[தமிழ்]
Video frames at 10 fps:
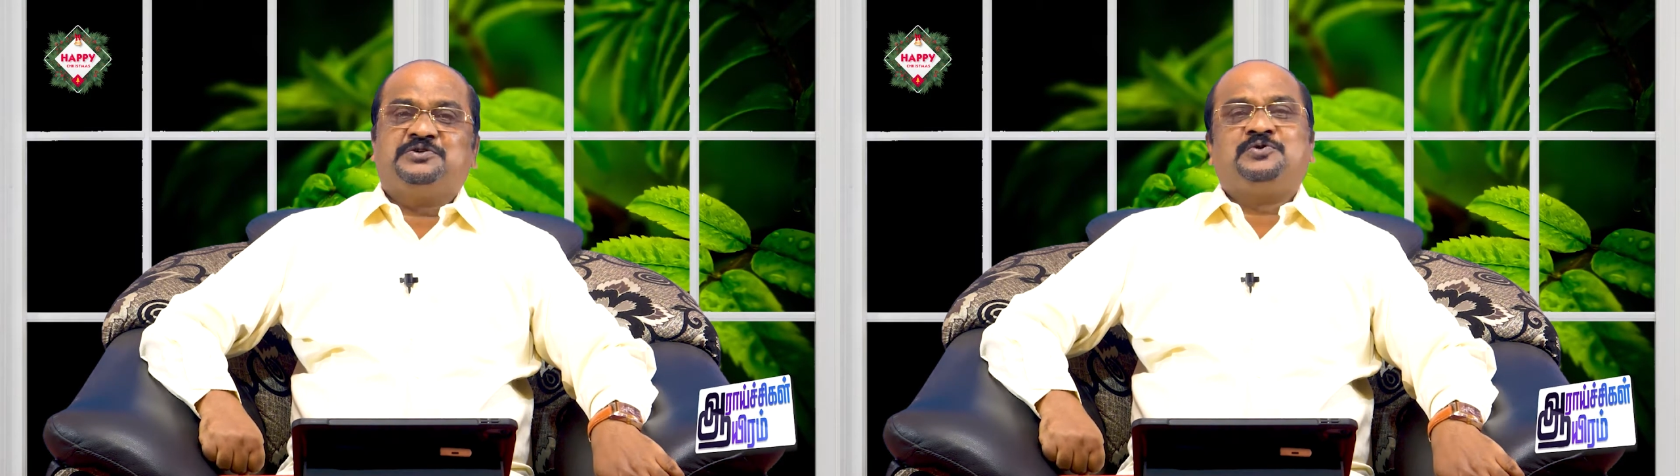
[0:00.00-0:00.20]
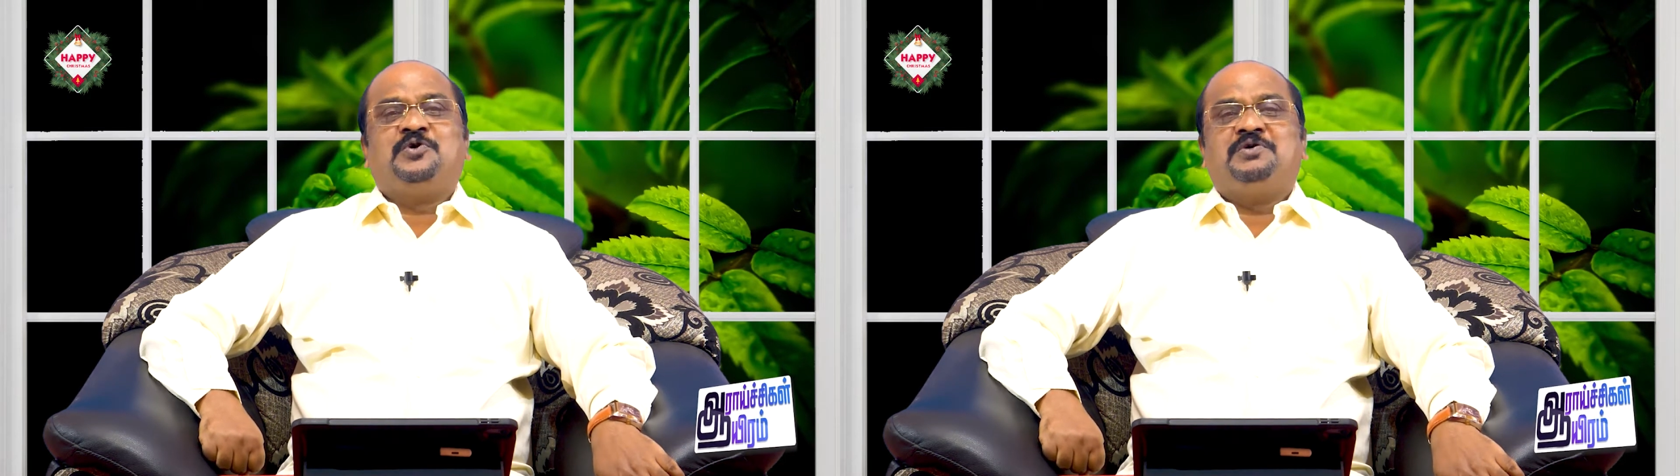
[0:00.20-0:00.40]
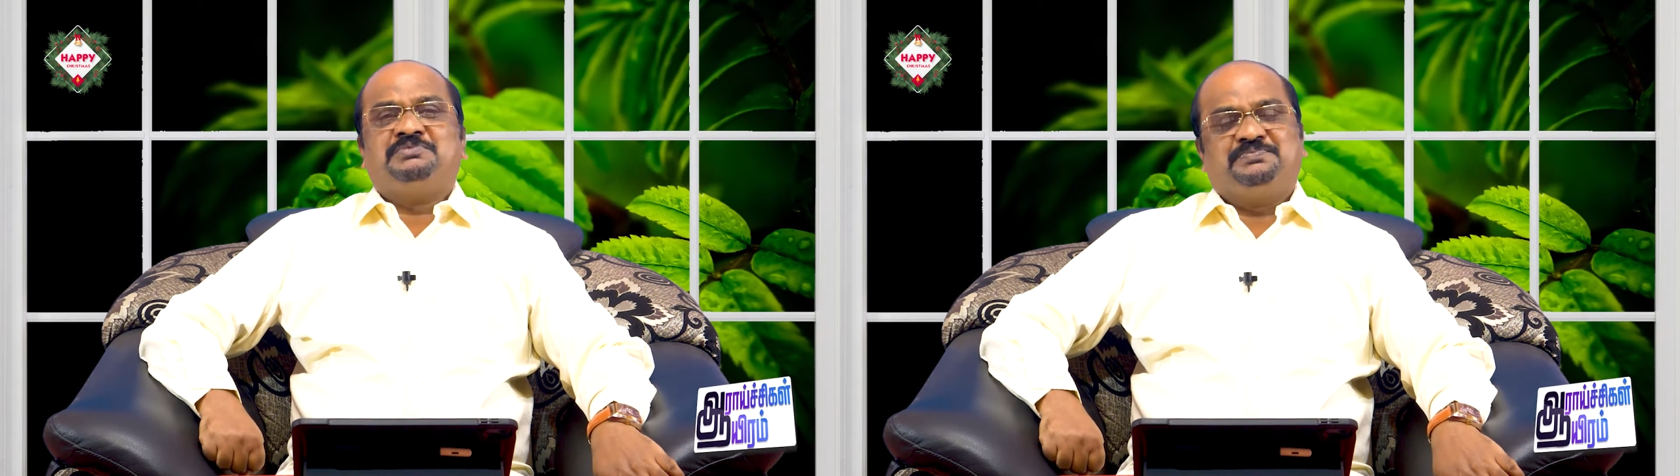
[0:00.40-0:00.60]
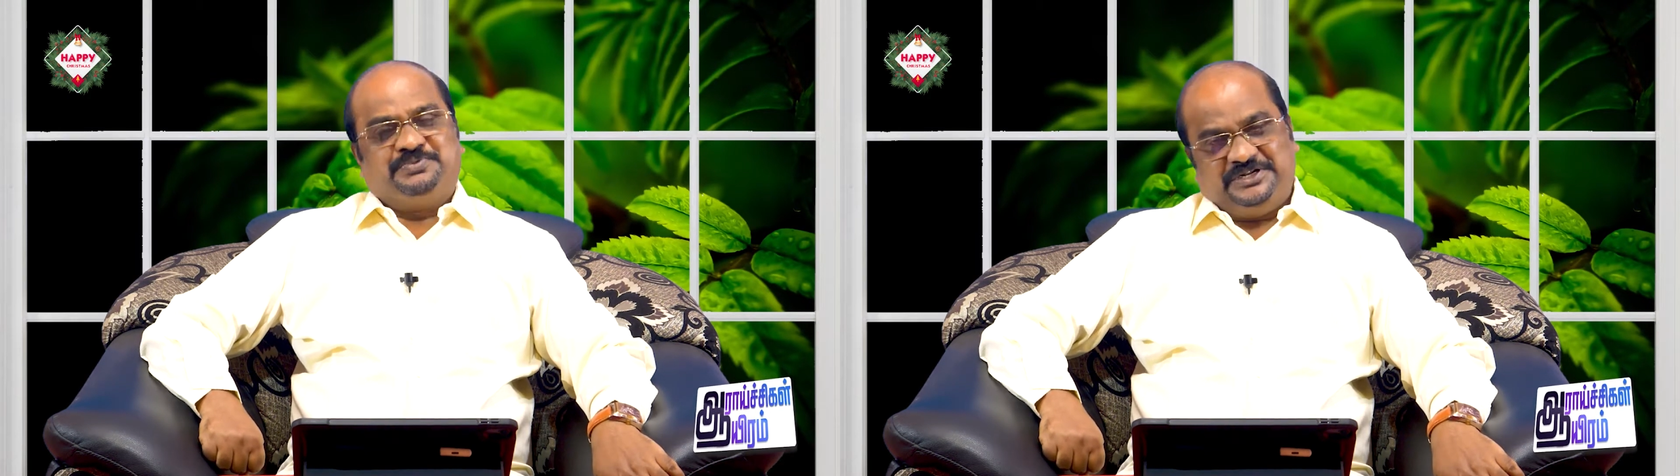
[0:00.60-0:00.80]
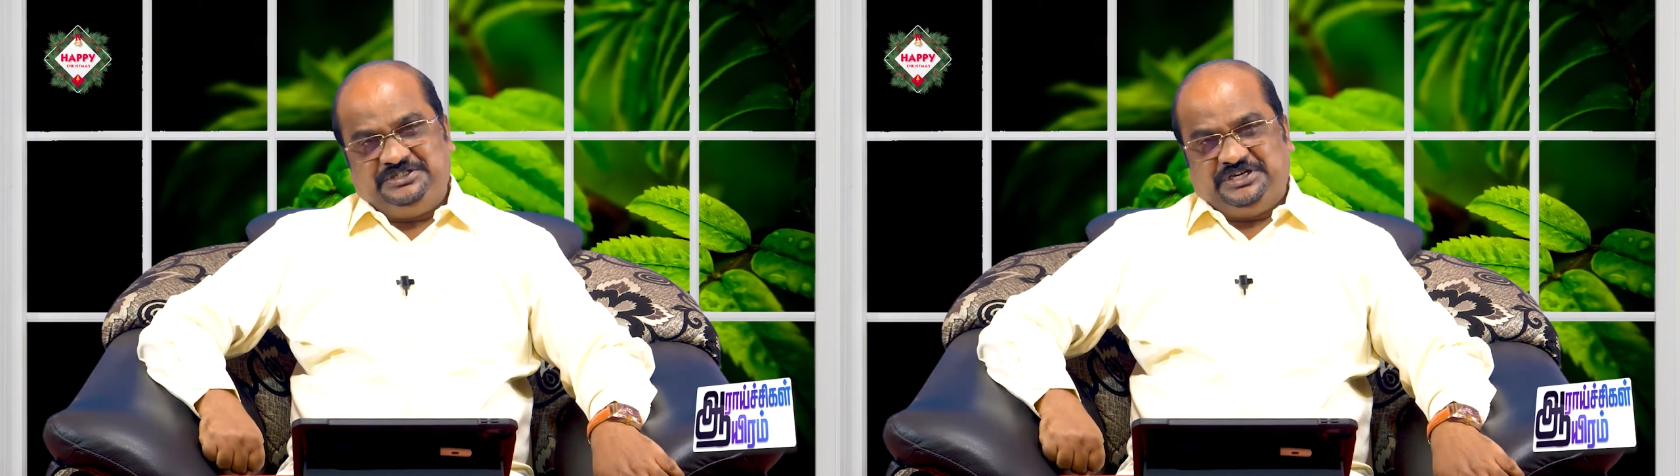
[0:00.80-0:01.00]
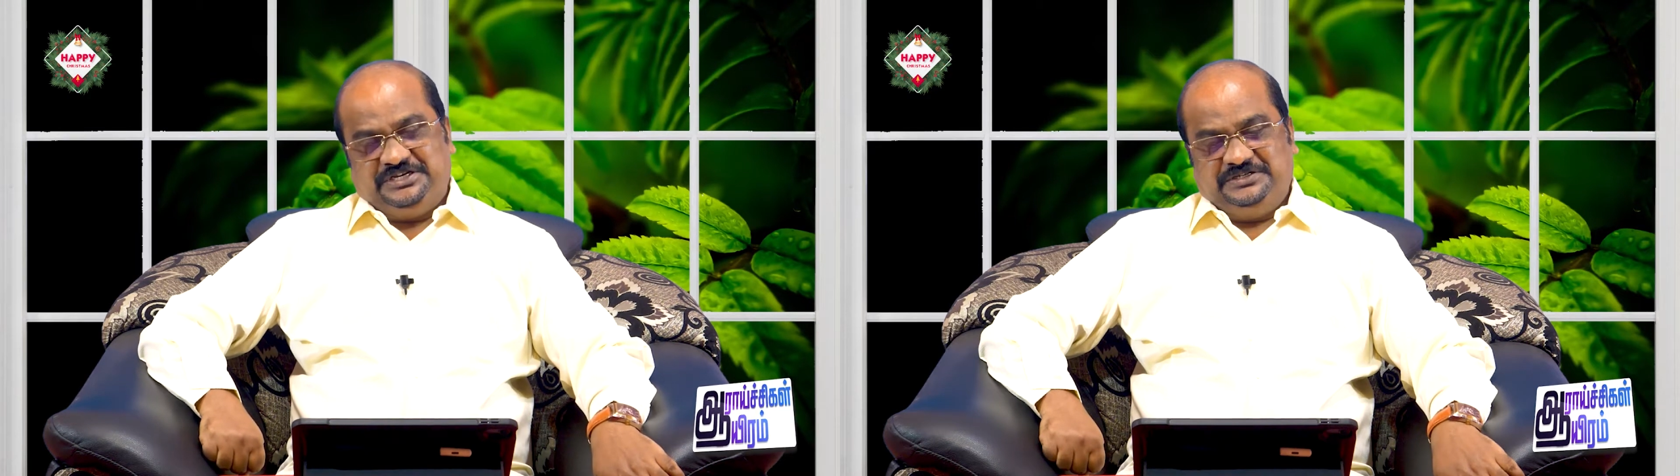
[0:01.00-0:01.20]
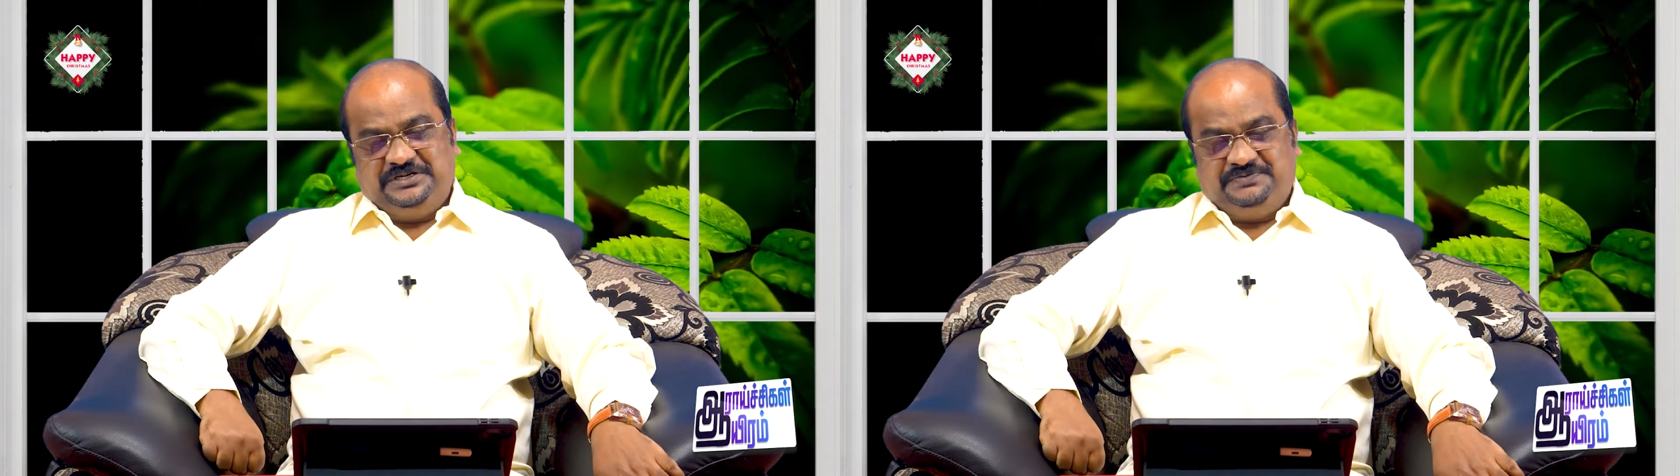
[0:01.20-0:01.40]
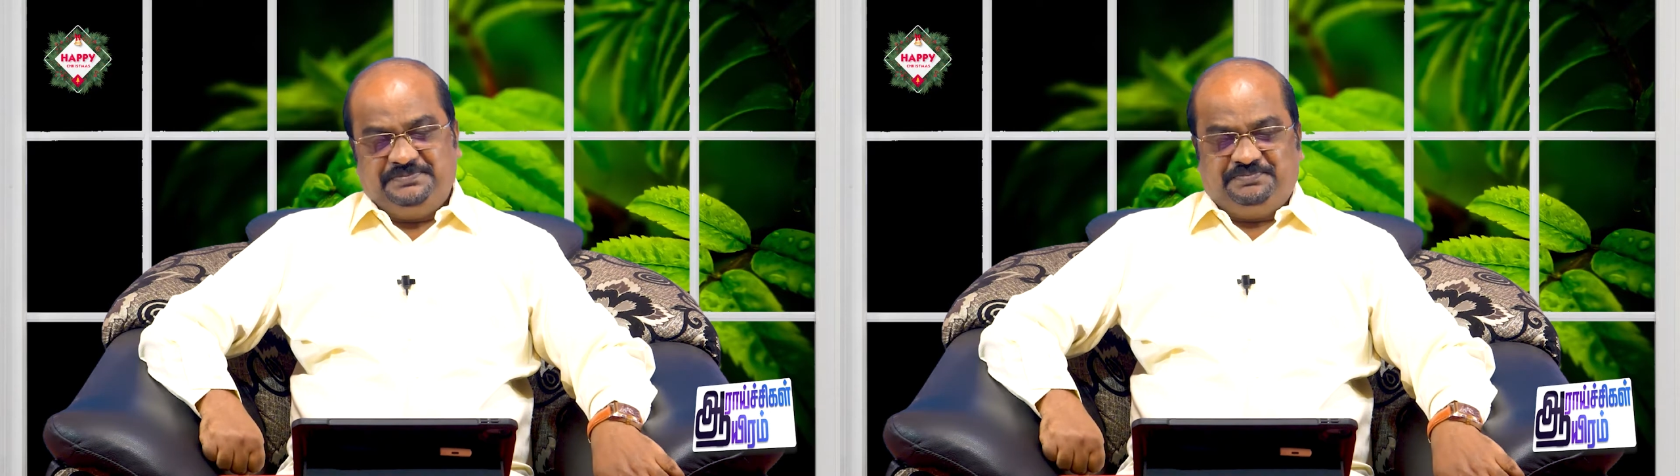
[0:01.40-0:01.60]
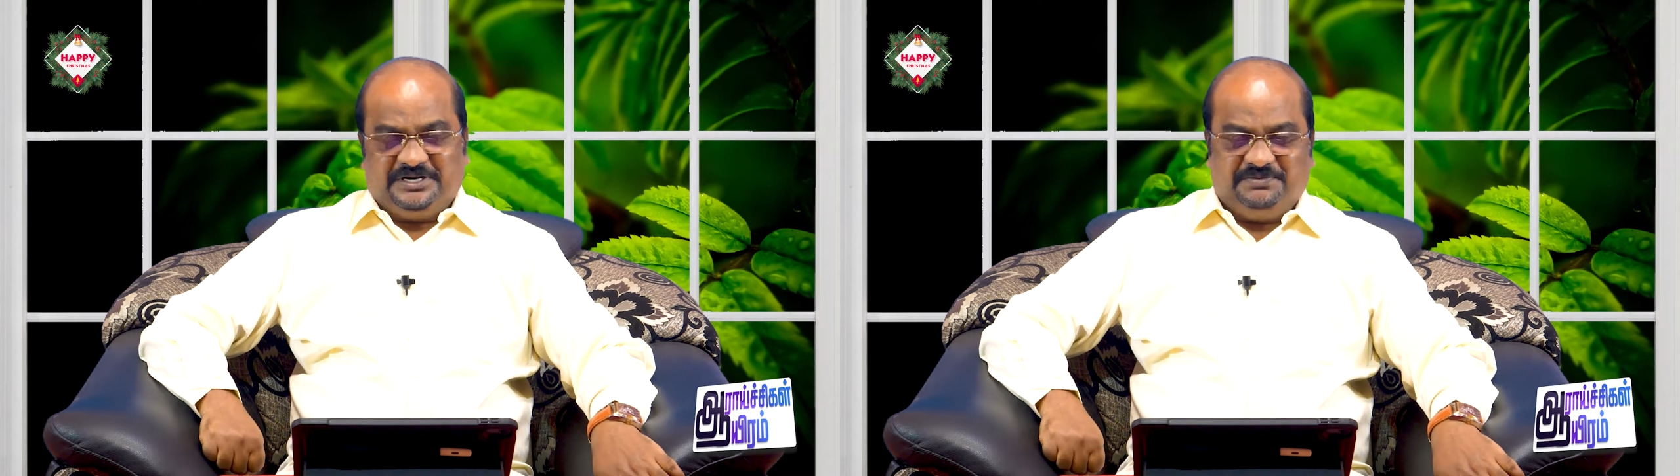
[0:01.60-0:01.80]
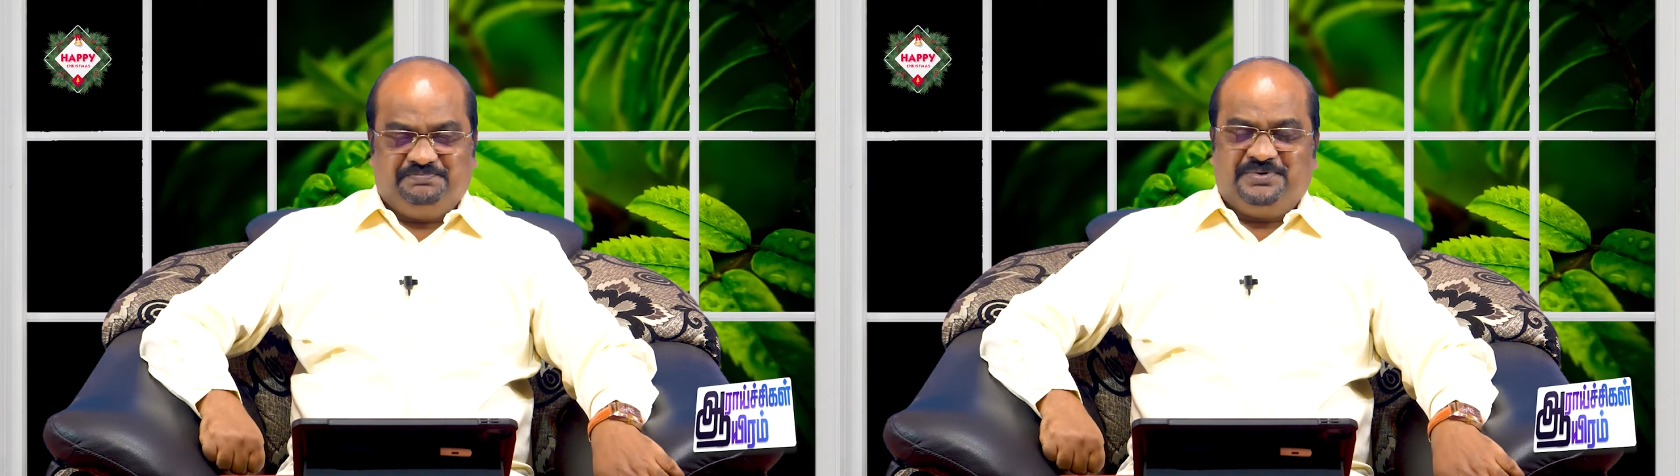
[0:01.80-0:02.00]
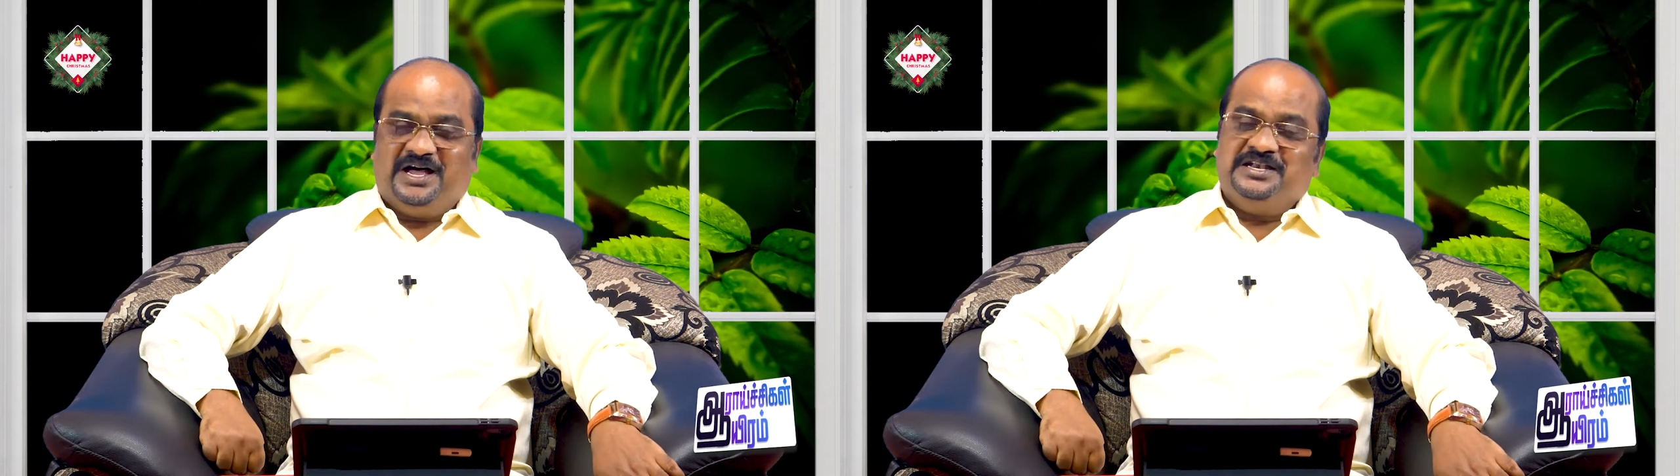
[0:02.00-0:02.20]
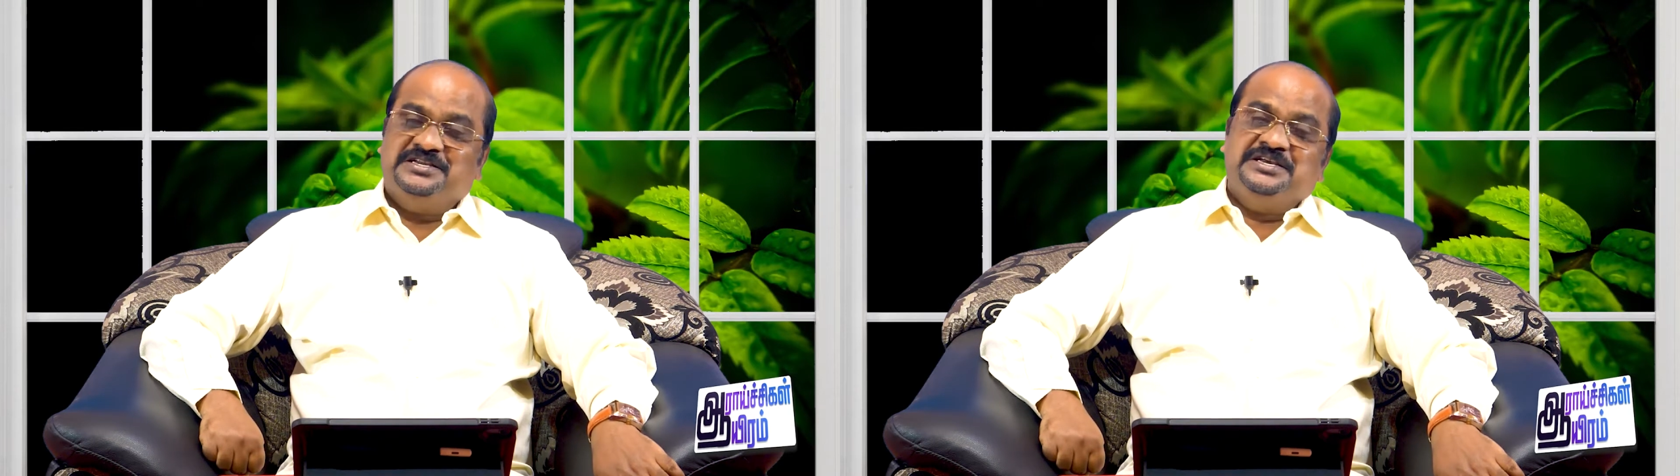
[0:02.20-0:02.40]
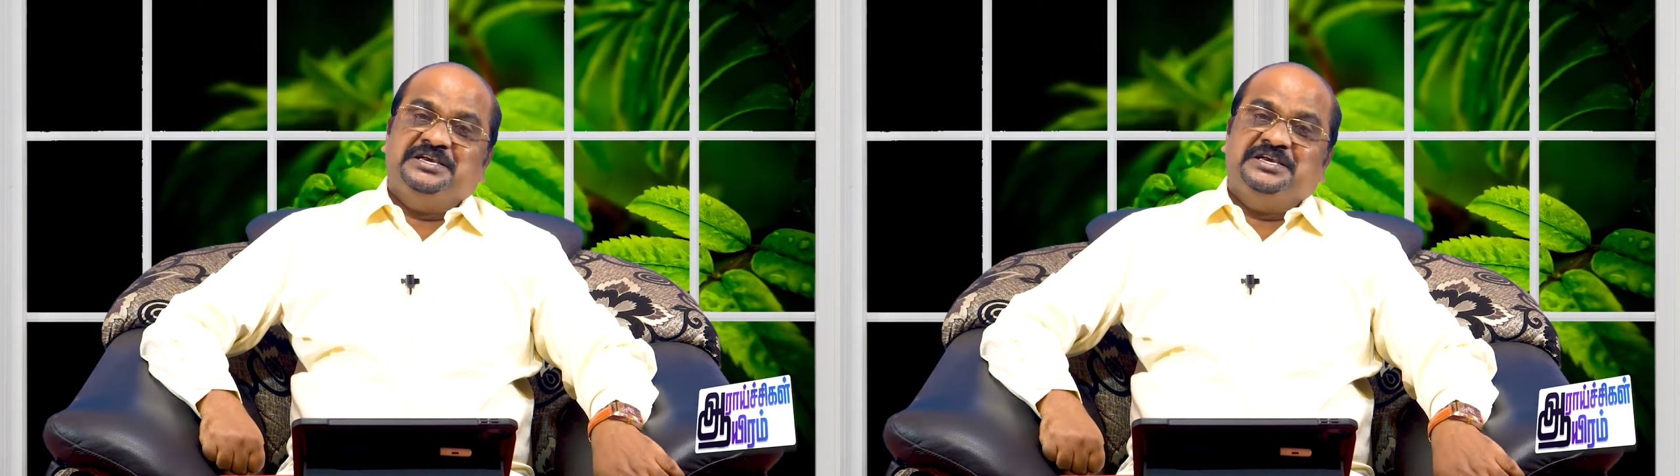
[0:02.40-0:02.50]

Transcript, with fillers: ரோம பிரஜை இவன் பிறப்பால்